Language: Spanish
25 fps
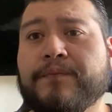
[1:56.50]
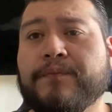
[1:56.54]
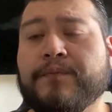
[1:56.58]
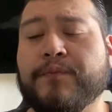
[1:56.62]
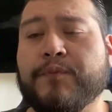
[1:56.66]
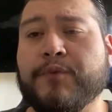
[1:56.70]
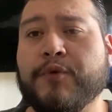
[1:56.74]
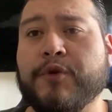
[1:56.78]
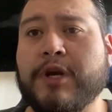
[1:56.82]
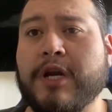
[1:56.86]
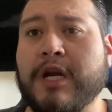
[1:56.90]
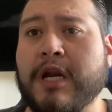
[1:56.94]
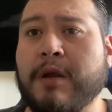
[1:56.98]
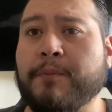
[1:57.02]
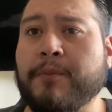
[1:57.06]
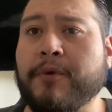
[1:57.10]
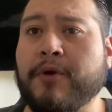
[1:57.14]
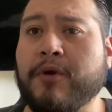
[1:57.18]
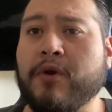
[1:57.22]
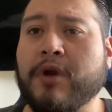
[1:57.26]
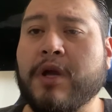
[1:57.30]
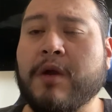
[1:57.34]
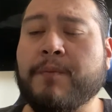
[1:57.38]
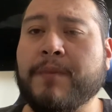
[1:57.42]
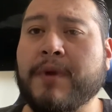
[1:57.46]
por el
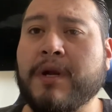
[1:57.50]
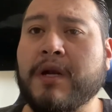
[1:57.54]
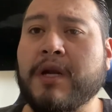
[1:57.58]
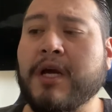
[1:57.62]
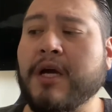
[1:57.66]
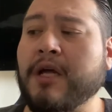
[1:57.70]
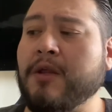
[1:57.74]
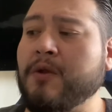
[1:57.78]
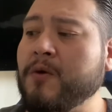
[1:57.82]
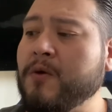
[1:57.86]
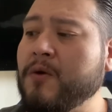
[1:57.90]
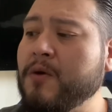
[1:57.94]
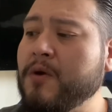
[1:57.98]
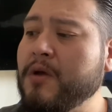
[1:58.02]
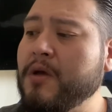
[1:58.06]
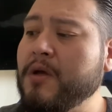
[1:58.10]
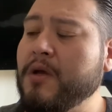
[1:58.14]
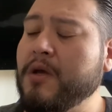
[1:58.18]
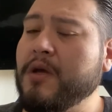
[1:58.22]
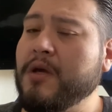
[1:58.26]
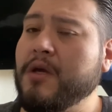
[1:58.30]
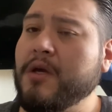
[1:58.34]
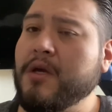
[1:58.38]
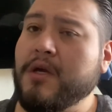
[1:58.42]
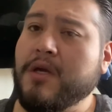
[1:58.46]
apoyo que me han dado.
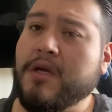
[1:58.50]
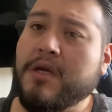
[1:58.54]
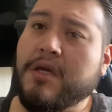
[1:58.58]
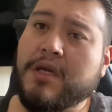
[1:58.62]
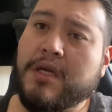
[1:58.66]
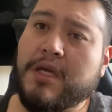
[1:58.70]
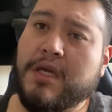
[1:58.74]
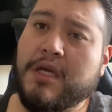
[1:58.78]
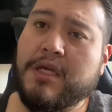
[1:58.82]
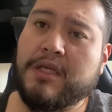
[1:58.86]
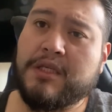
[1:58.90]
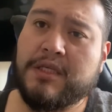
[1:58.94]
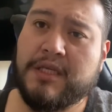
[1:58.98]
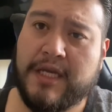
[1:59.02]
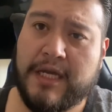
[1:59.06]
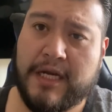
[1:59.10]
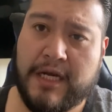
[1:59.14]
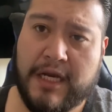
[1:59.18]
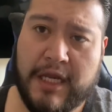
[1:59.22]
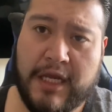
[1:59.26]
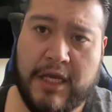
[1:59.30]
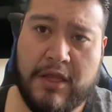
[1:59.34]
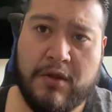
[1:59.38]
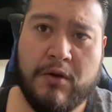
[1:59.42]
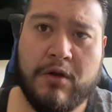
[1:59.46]
Y si he
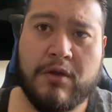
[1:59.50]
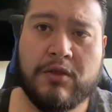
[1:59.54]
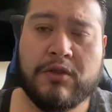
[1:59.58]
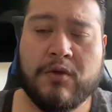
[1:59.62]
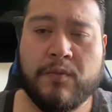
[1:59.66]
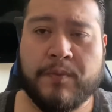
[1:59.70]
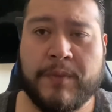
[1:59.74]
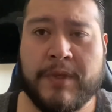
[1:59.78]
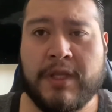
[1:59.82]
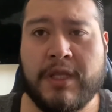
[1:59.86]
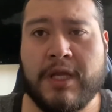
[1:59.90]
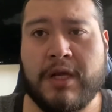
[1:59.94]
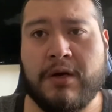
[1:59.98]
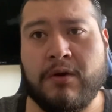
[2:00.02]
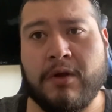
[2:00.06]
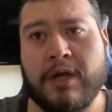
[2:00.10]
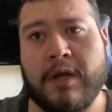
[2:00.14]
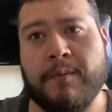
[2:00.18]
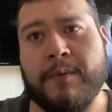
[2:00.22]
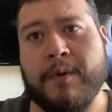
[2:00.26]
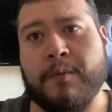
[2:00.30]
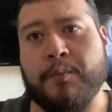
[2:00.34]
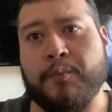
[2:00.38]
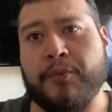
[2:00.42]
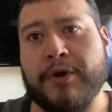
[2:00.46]
leído los comentarios que
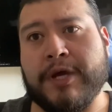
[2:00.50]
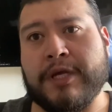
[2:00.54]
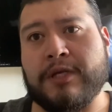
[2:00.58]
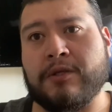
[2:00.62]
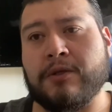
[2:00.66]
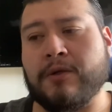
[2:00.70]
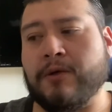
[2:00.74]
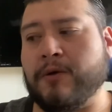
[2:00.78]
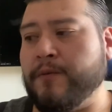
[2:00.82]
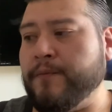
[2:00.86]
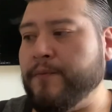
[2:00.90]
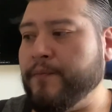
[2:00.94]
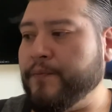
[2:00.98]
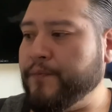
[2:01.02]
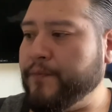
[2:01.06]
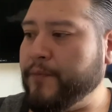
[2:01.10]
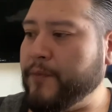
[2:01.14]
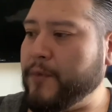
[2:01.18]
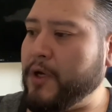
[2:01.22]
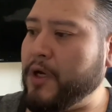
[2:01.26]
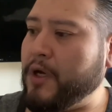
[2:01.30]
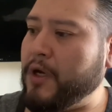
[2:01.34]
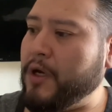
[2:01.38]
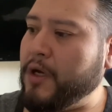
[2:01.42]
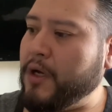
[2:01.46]
me han puesto.
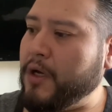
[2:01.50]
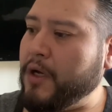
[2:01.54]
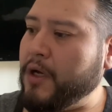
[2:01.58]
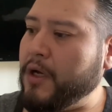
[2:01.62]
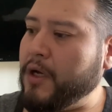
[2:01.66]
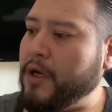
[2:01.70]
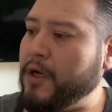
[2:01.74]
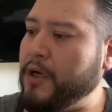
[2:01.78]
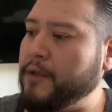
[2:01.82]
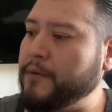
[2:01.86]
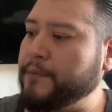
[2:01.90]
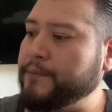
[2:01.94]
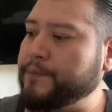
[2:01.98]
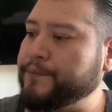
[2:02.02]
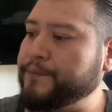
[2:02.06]
Ah,